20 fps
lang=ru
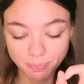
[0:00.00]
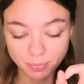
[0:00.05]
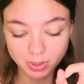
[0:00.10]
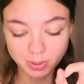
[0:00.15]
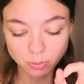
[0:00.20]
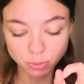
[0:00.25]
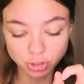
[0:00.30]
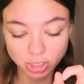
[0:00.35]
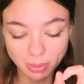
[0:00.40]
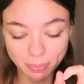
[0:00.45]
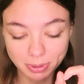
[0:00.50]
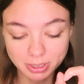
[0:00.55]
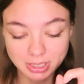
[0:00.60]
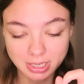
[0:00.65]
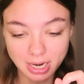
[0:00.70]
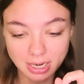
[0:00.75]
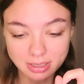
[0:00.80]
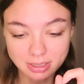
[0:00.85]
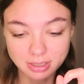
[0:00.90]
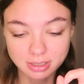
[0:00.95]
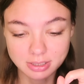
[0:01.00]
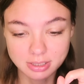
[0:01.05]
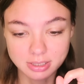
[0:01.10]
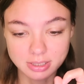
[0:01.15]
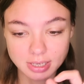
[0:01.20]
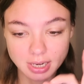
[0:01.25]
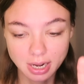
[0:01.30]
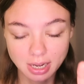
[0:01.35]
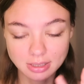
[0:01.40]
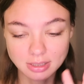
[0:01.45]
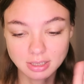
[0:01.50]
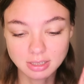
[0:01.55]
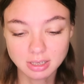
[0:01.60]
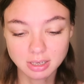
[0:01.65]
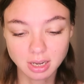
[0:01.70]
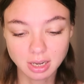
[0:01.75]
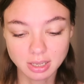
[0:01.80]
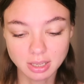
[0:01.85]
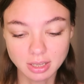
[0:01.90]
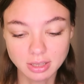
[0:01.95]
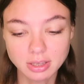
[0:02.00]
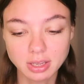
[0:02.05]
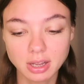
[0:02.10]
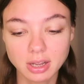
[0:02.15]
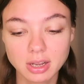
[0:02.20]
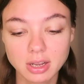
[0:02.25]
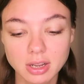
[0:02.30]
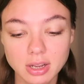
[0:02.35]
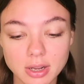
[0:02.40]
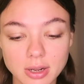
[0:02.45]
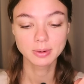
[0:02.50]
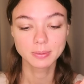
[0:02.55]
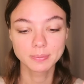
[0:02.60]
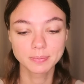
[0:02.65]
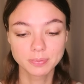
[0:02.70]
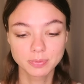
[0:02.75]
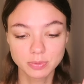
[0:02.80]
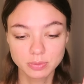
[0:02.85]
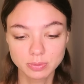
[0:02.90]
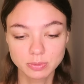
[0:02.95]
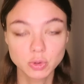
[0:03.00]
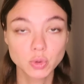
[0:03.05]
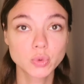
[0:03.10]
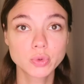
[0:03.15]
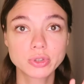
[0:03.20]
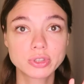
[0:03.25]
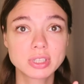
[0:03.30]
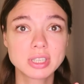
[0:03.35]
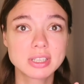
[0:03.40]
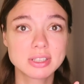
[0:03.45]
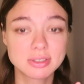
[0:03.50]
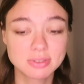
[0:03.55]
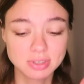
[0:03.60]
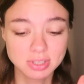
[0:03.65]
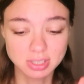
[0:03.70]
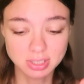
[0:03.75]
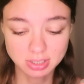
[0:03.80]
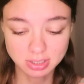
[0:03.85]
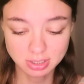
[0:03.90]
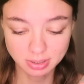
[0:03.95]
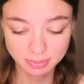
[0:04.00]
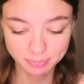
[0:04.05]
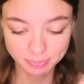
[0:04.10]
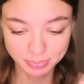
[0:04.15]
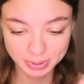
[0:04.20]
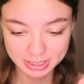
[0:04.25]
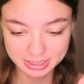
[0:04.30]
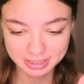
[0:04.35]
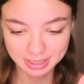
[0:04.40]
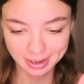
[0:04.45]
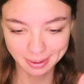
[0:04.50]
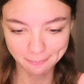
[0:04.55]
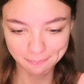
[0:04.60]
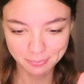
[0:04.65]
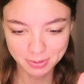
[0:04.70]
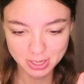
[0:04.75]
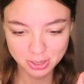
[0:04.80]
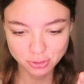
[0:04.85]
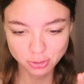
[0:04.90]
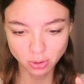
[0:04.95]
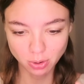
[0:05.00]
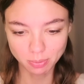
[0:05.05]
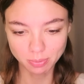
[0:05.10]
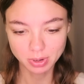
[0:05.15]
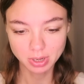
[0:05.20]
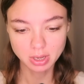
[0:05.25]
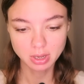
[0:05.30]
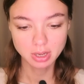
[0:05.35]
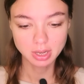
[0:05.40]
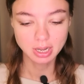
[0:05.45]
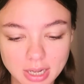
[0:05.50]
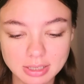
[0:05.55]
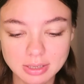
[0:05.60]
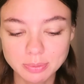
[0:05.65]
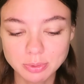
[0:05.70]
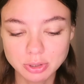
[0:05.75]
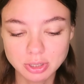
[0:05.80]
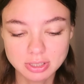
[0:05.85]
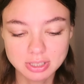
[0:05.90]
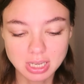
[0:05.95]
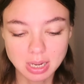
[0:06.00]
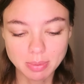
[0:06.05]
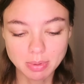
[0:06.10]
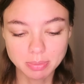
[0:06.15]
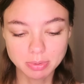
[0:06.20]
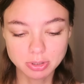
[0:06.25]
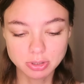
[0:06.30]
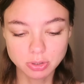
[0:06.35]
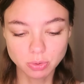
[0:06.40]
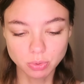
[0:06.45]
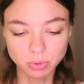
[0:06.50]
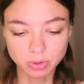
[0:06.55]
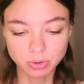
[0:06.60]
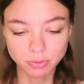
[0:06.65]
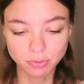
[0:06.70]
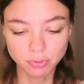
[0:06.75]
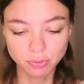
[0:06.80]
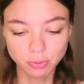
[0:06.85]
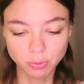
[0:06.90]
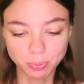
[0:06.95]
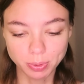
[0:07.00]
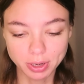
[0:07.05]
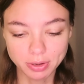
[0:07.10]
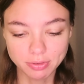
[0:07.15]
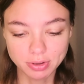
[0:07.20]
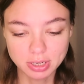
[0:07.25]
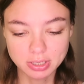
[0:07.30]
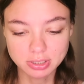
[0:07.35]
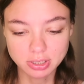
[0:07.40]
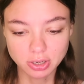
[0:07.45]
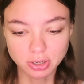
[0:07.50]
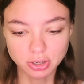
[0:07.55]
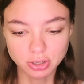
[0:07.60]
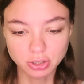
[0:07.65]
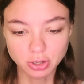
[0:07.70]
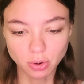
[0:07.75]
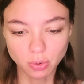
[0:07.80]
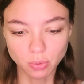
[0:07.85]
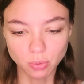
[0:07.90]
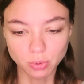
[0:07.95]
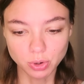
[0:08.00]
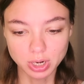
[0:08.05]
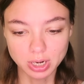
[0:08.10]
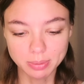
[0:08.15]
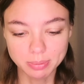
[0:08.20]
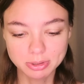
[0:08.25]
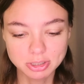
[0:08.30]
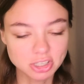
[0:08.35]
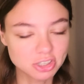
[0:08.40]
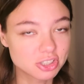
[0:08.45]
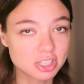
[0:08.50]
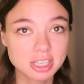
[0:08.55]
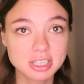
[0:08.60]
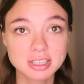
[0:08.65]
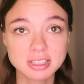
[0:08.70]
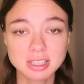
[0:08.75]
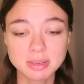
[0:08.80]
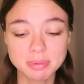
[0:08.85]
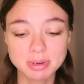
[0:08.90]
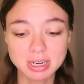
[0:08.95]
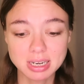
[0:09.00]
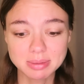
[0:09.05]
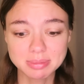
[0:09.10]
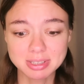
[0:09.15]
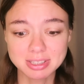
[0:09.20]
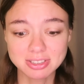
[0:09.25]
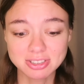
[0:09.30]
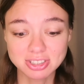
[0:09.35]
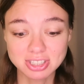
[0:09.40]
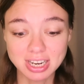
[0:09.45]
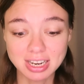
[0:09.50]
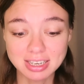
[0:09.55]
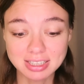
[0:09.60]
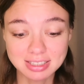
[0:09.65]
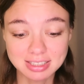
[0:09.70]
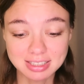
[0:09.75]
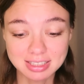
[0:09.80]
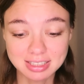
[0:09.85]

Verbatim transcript: Потому что я потратилась изрядно на какие-то трусы, извините. Быстро. Идем. Это будет самый быстрый уровень. Фу, появились какие-то угли. Мы шашлык не собираемся жарить?